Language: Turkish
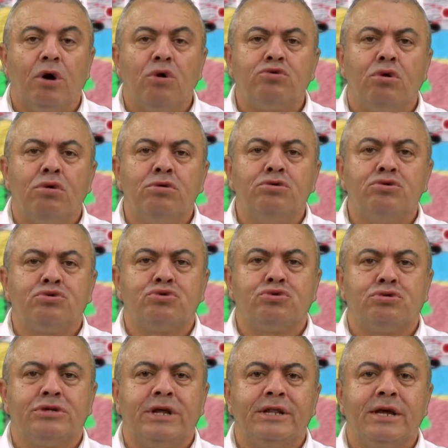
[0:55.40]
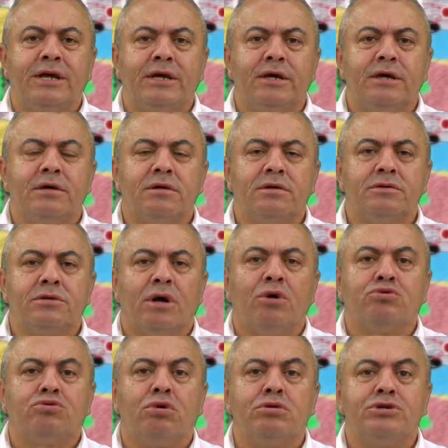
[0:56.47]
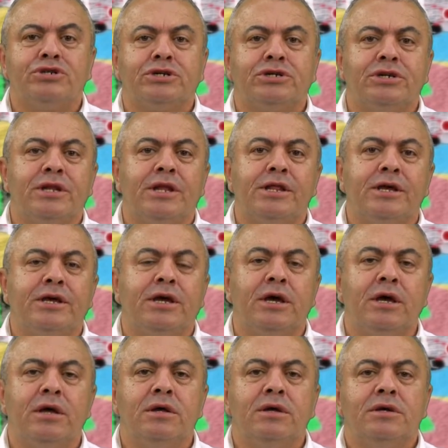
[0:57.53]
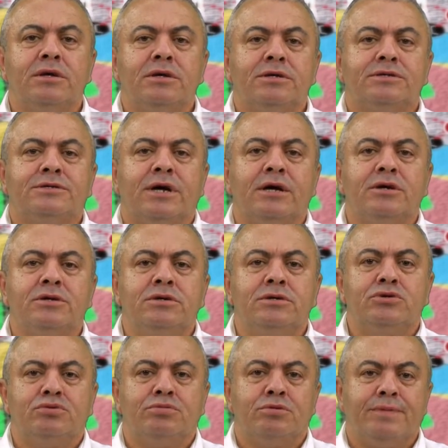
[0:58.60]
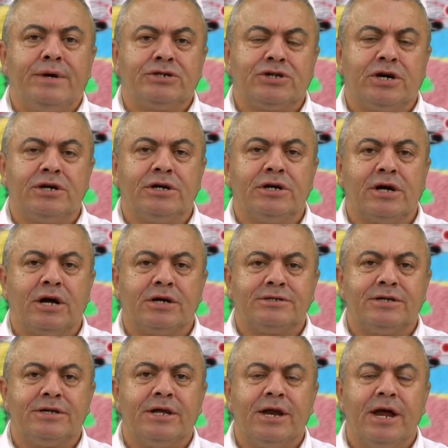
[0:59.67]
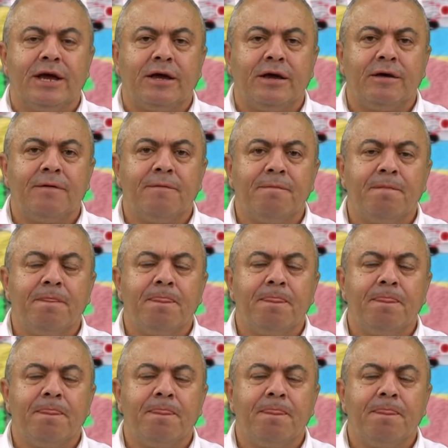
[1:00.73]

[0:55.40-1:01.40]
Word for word: Davutoğlu'nu suçlu dedik. Davutoğlu çıktı dedi ki Sayın Cumhurbaşkanı'nı kastederek